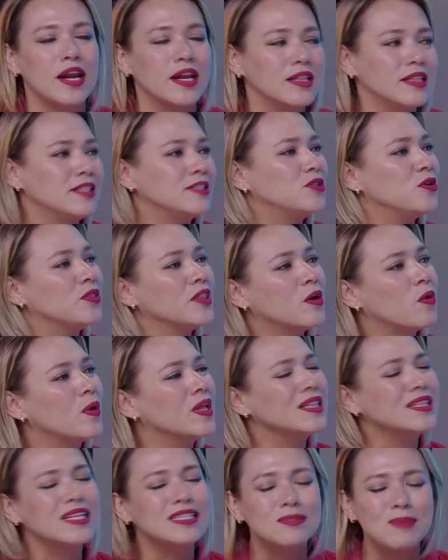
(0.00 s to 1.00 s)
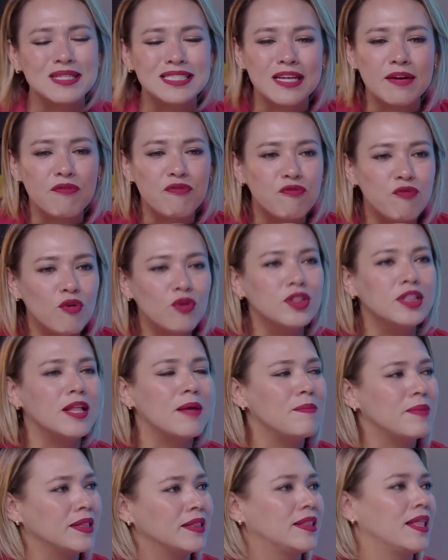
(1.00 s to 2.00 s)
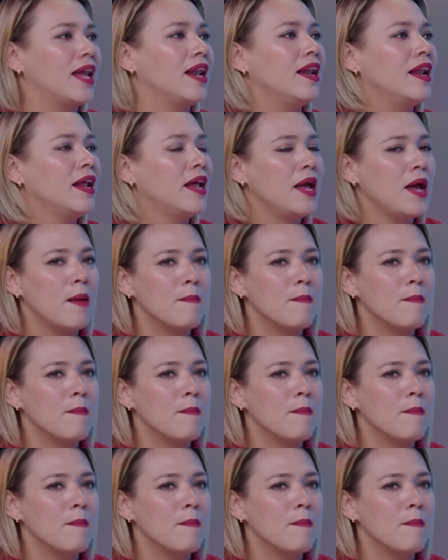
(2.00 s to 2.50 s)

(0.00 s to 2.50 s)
la rendición de cuentas va a ser fundamental